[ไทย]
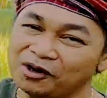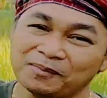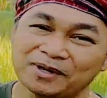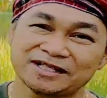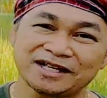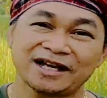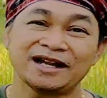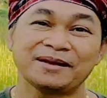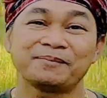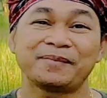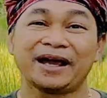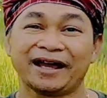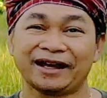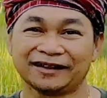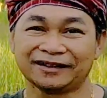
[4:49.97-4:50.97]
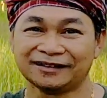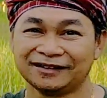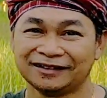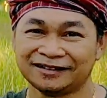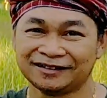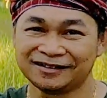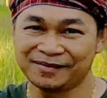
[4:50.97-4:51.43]
ก็เอามาใช้ในแปลง
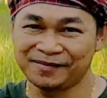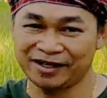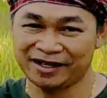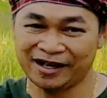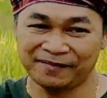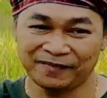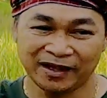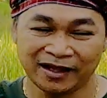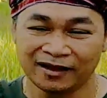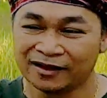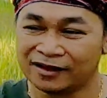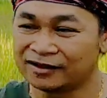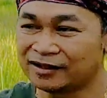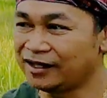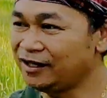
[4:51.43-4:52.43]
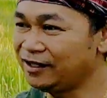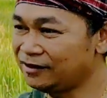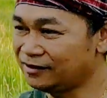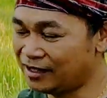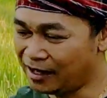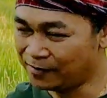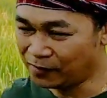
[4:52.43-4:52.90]
ใช่ไหมครับตอนนี้
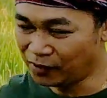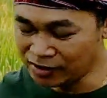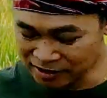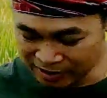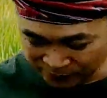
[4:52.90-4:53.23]
ตามคอน